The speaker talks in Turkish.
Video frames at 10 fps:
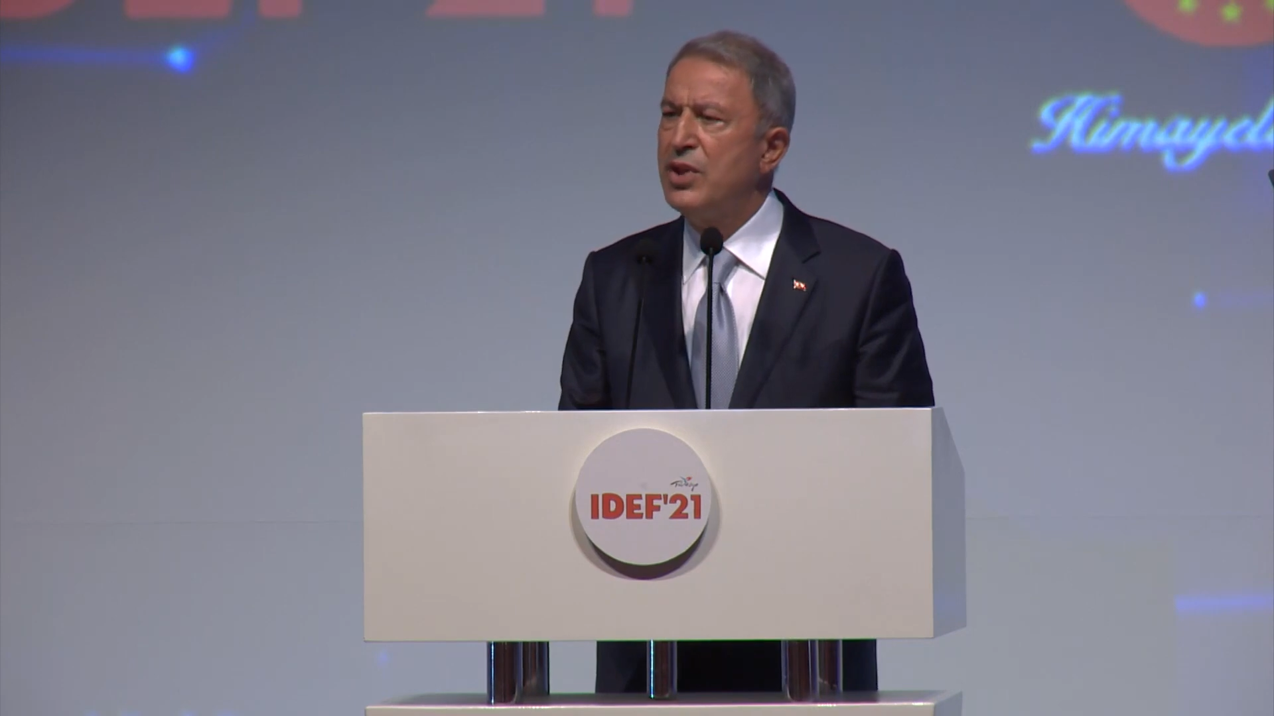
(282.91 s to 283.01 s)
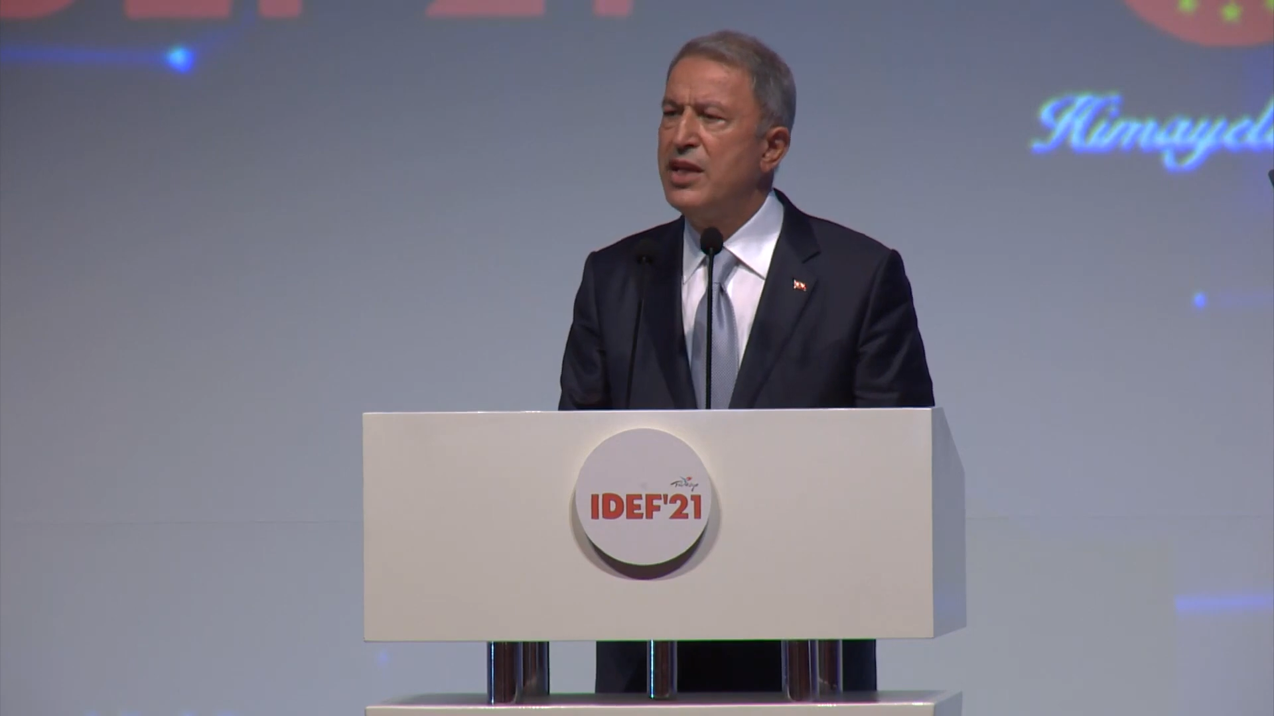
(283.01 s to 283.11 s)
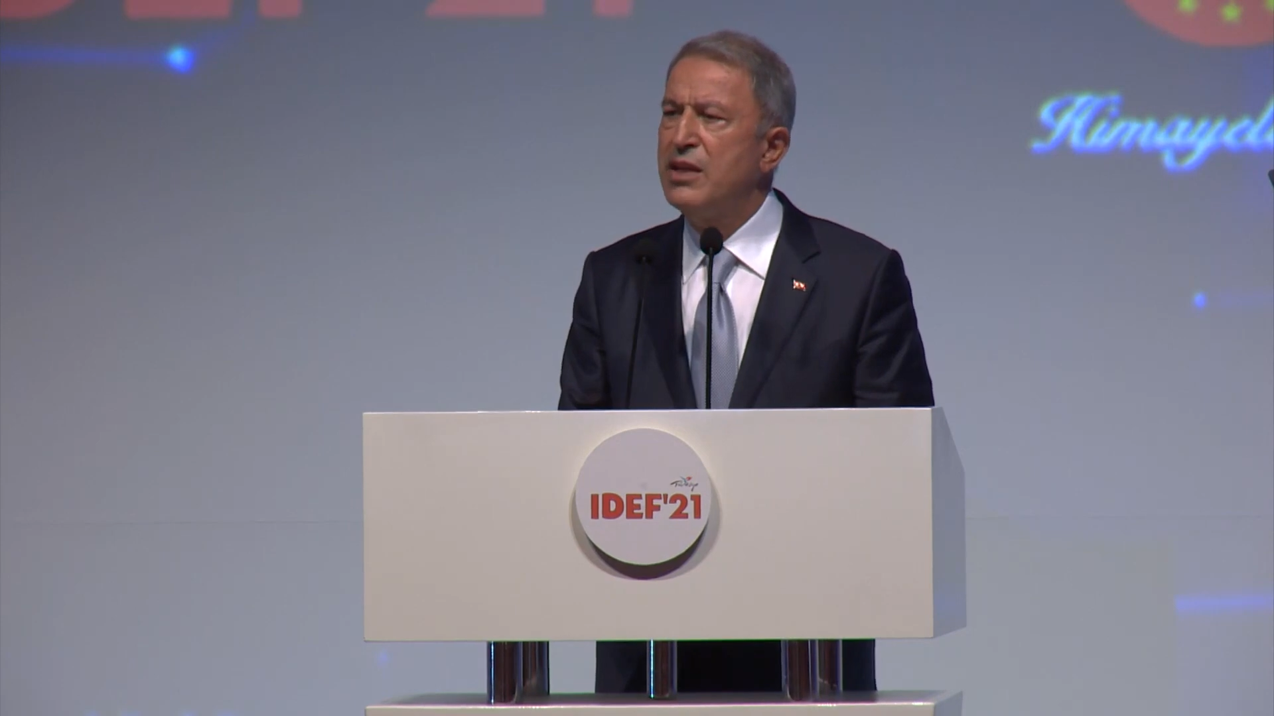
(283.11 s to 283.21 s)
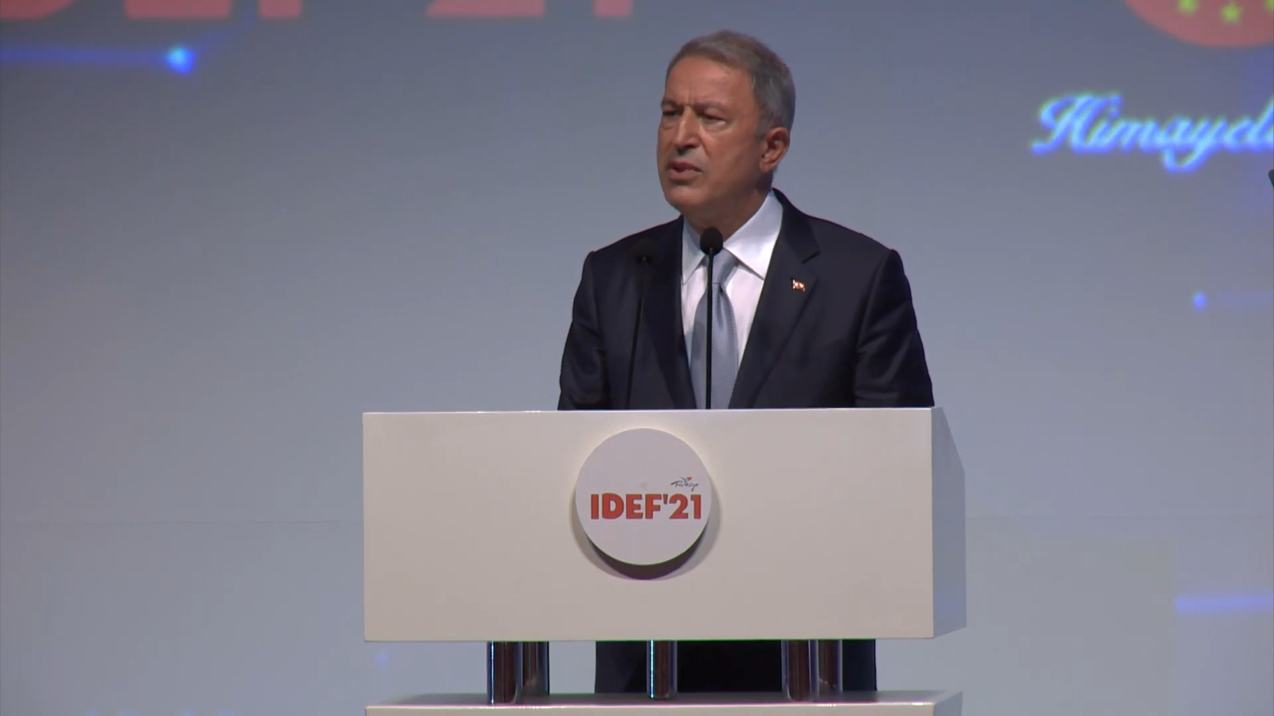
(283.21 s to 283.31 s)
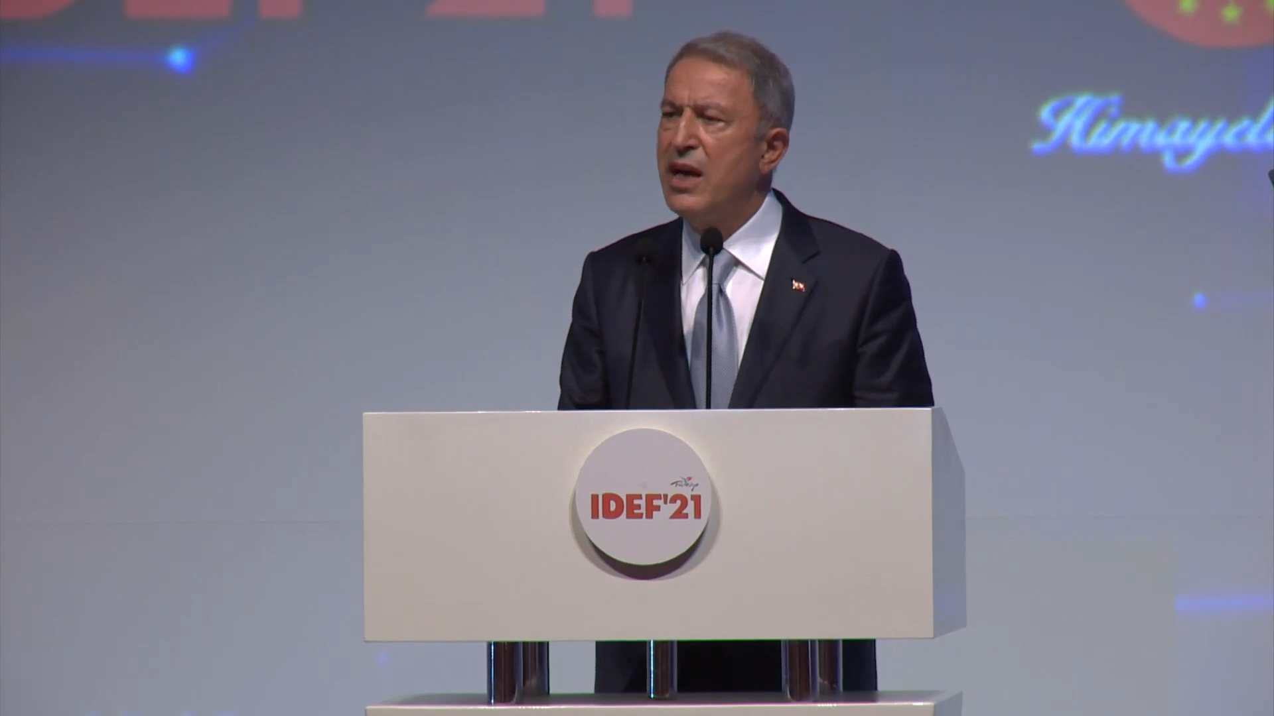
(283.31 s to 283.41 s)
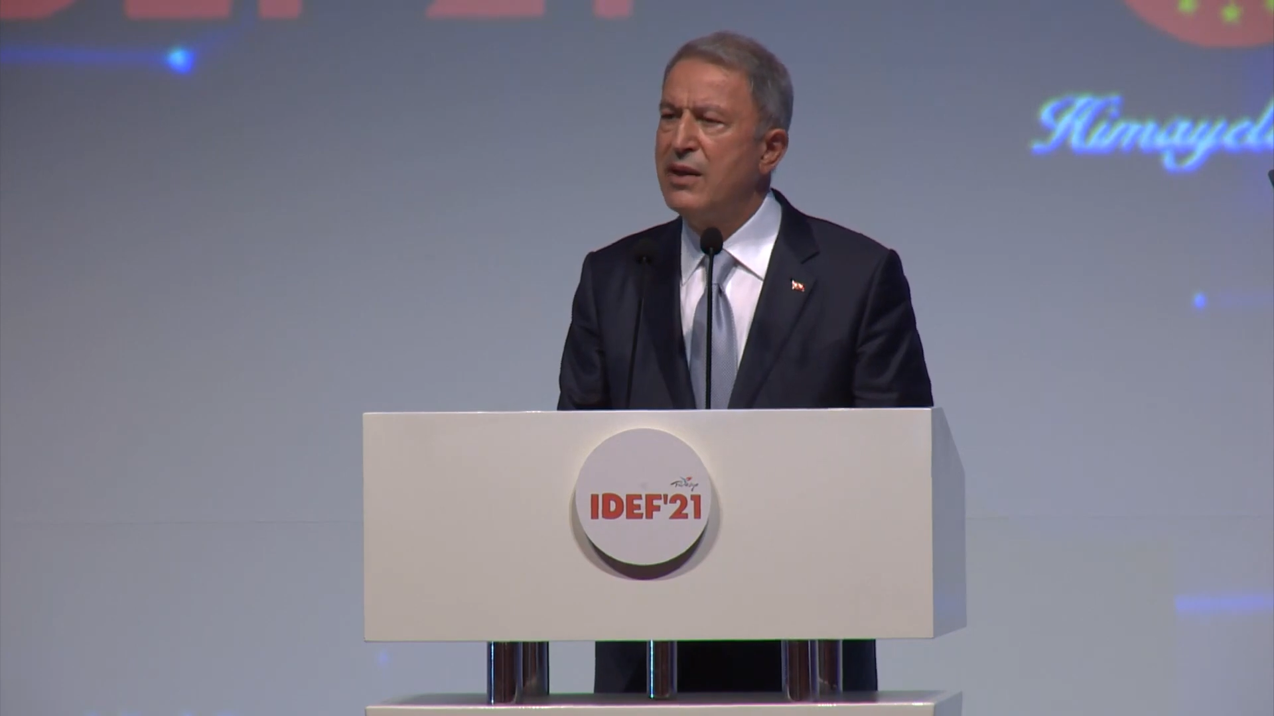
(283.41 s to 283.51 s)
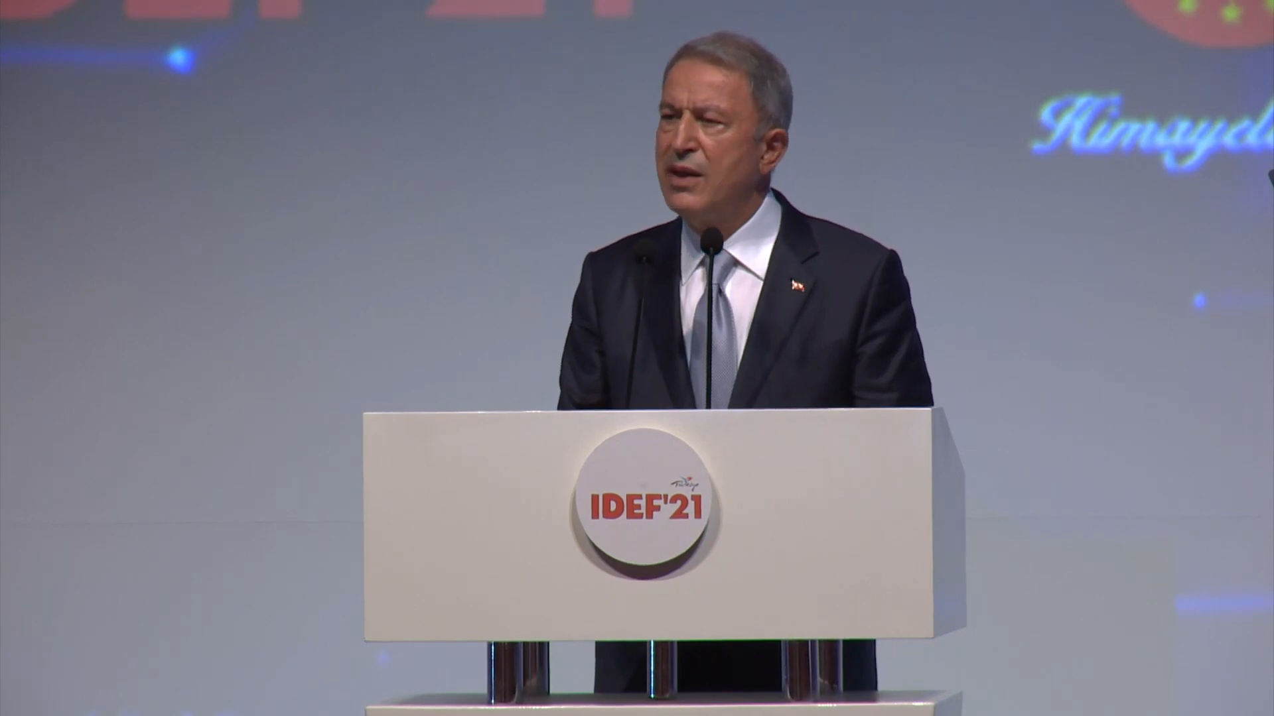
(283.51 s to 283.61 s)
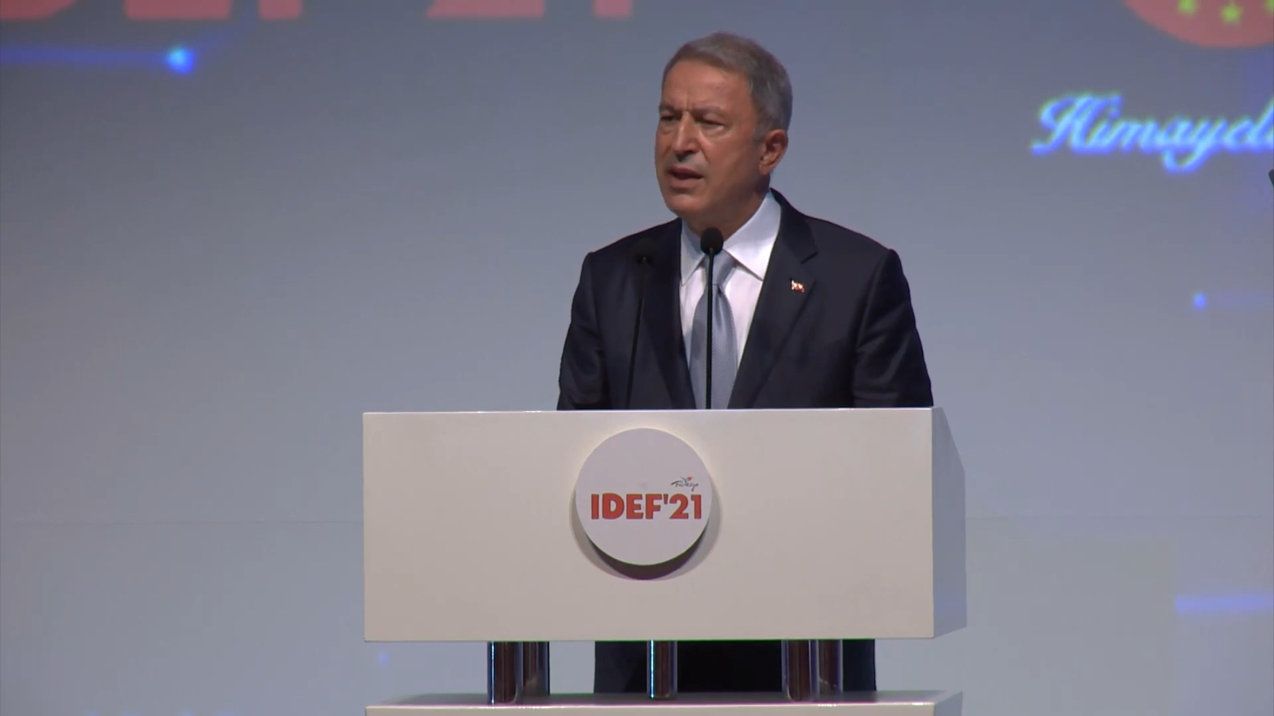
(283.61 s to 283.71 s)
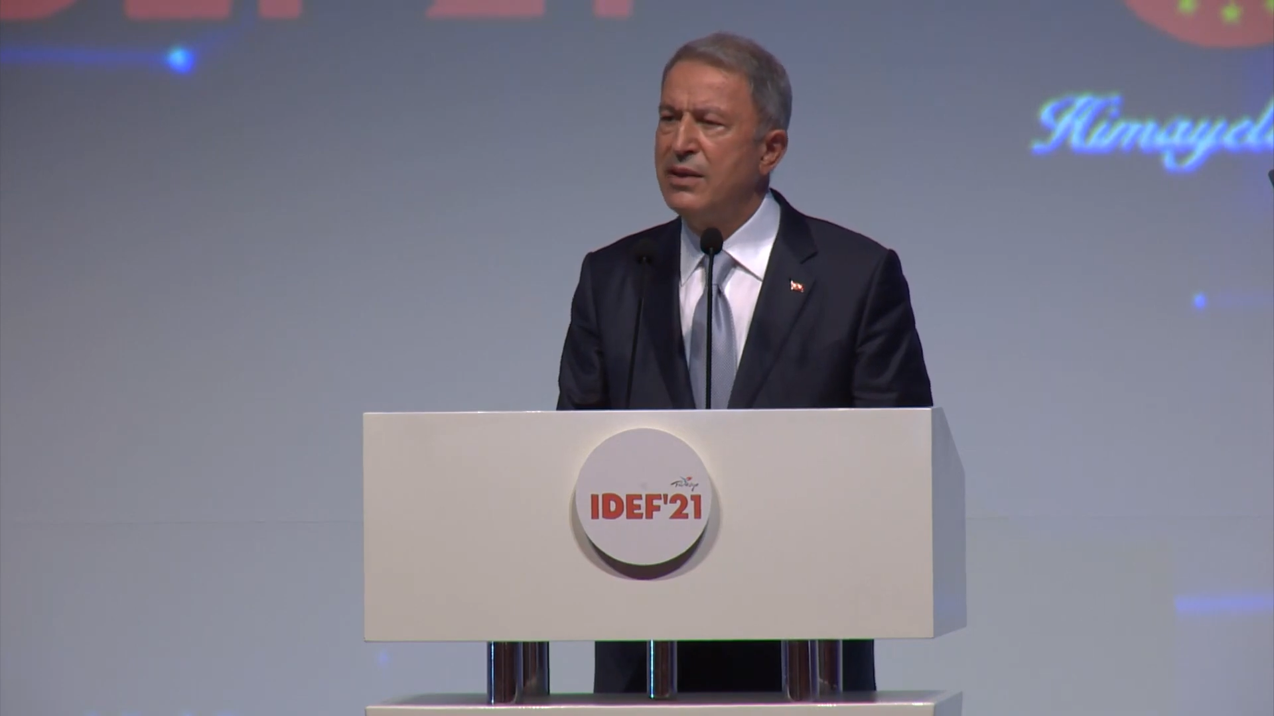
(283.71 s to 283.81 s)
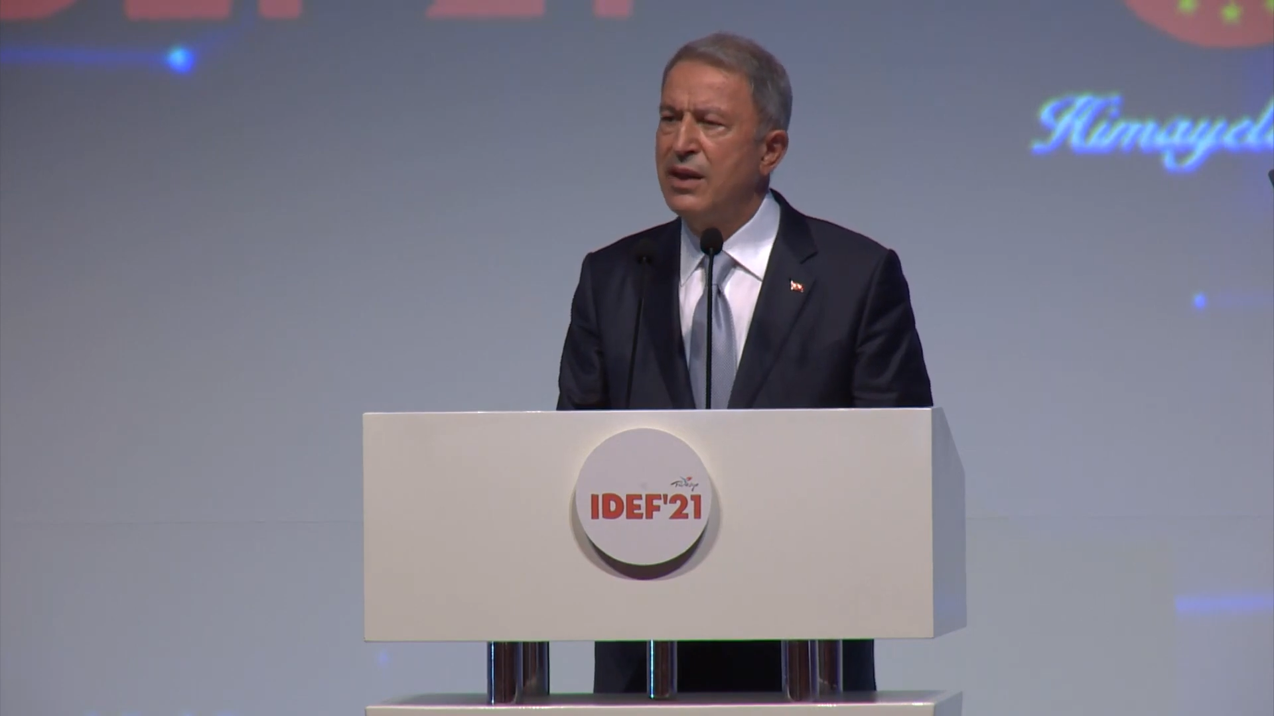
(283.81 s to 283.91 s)

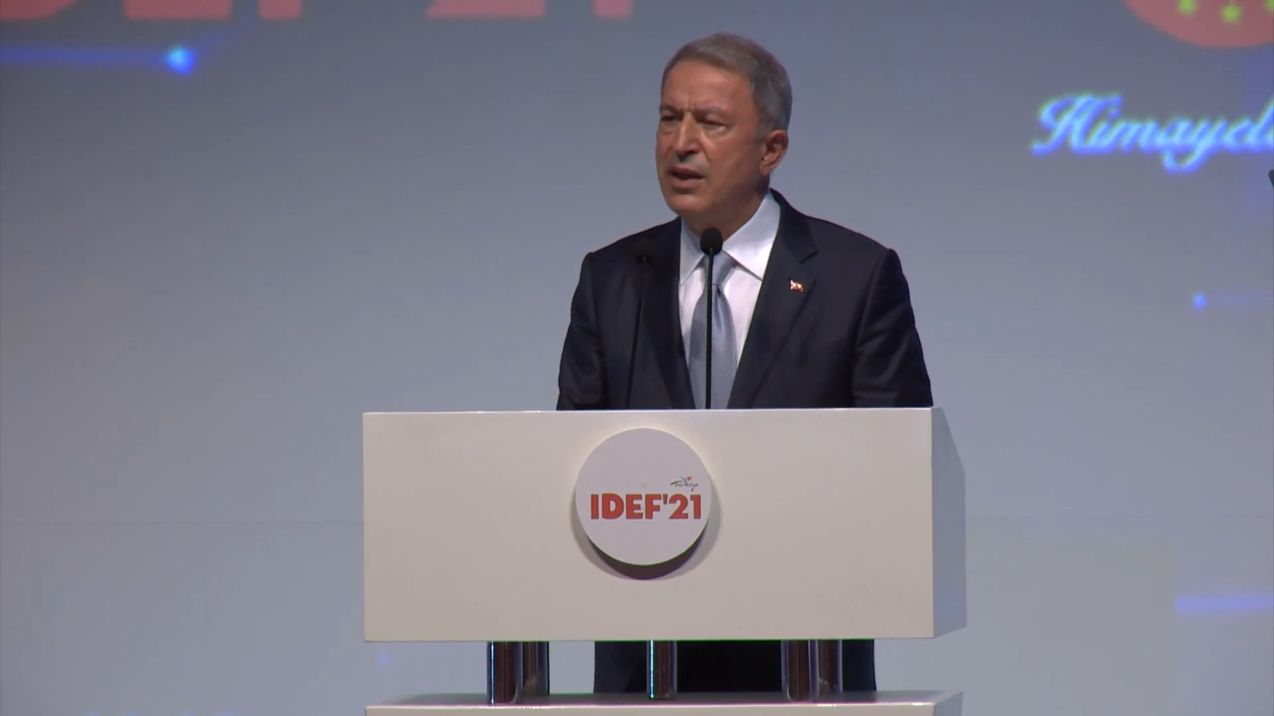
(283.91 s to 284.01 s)
yirmilerden